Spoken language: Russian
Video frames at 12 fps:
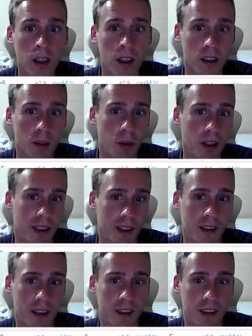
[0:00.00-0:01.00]
за белых
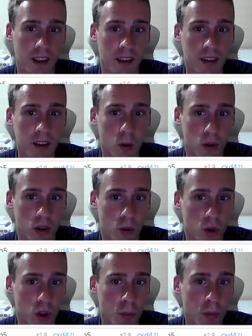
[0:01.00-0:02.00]
есть разные ходы, то есть и
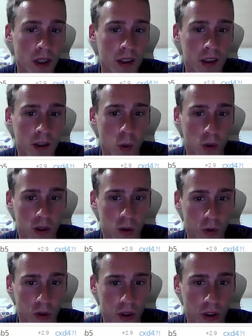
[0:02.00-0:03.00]
конь g5 есть, ход и
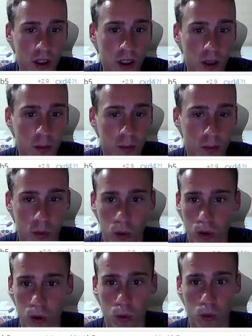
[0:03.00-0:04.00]
слон d3, там, то
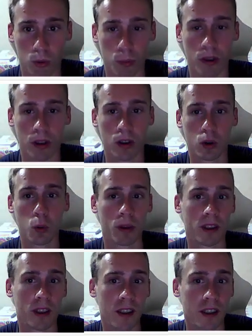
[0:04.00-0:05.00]
есть тут у белых
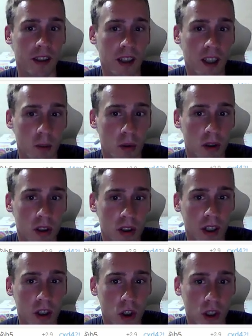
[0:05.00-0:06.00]
супер сильная атака по
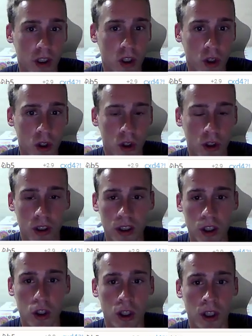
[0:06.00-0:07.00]
линии h, и, конечно же,
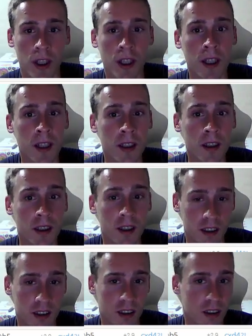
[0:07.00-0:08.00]
сильнейшая
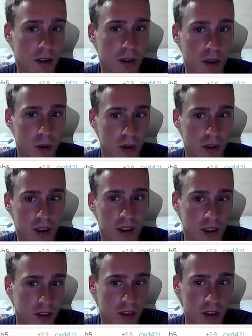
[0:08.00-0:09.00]
инициатива, то есть здесь
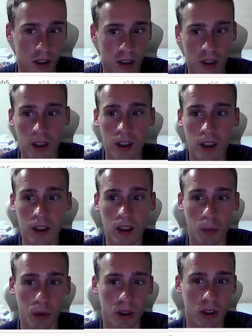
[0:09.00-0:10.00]
действительно
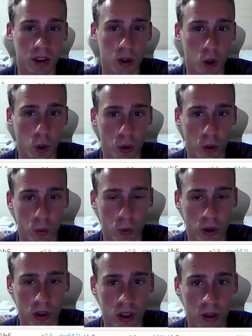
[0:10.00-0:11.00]
позиция черных
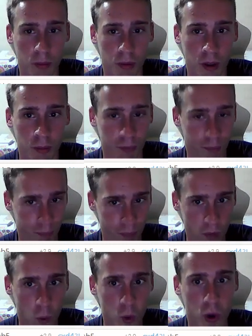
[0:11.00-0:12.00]
уже прям
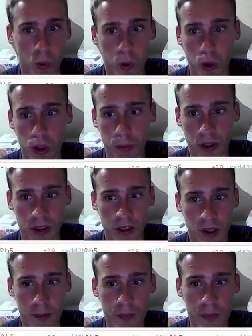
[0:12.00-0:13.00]
очень-очень опасная.